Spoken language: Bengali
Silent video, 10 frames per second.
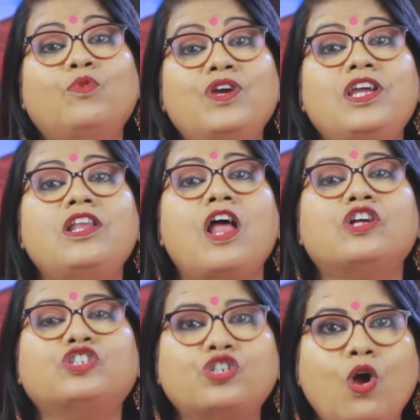মহিলা
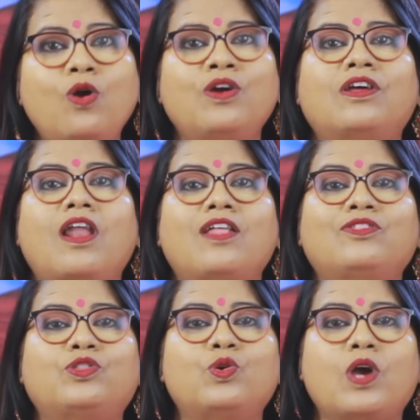
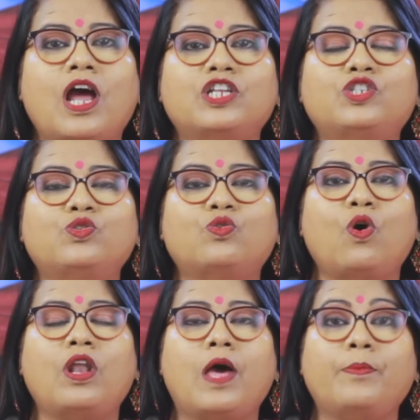সংক্রান্ত
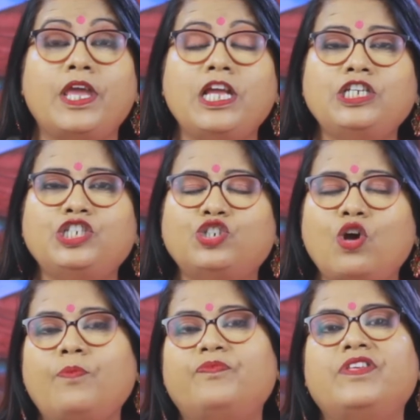কার্যকলাপ এই
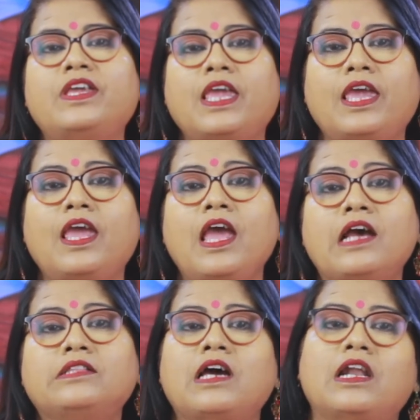সব দিকে
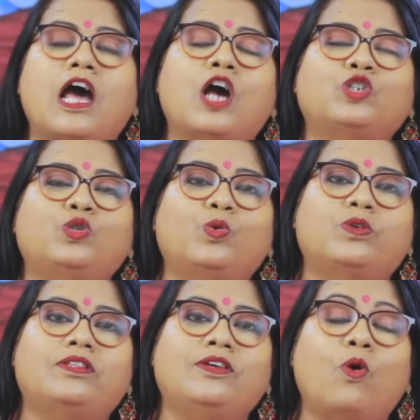তার
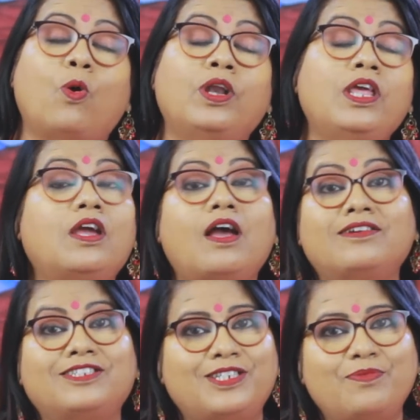আসক্তি
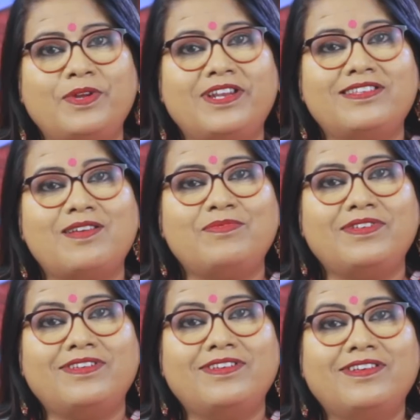অনেকাংশে বেড়ে যাবে
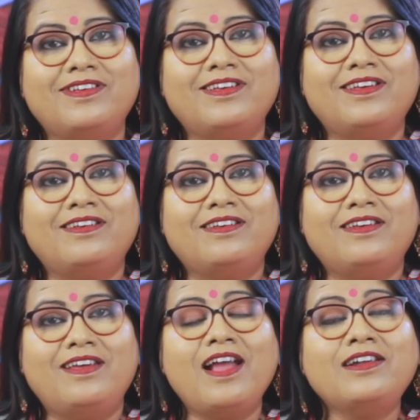
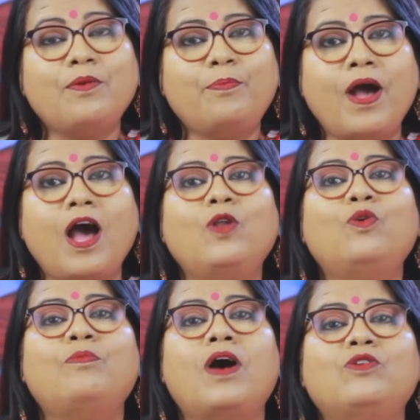একটা
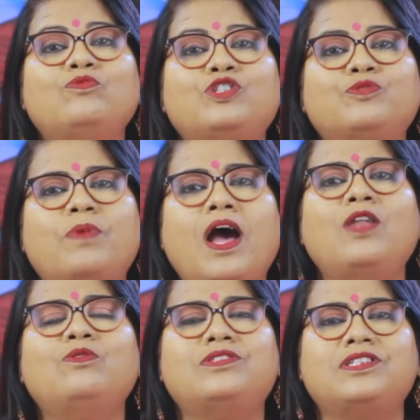ভালো মানুষ
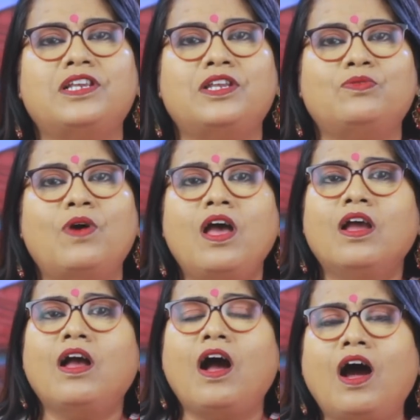ভালো ছেলেও
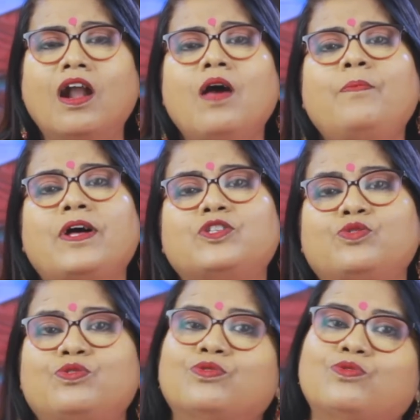খারাপ
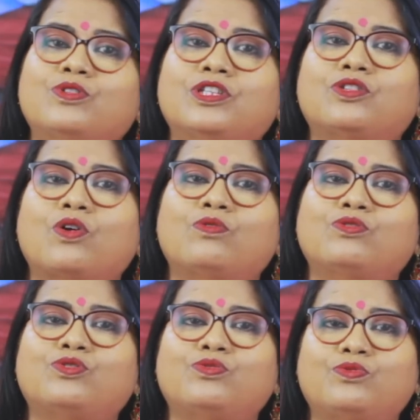আচরণ করতে তখন
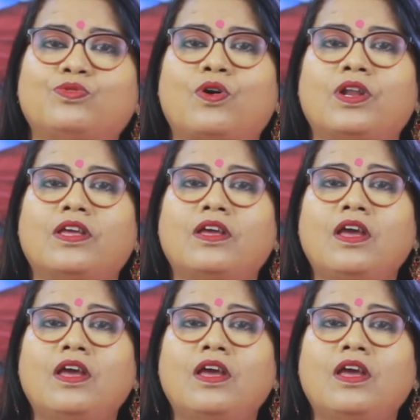শুরু করে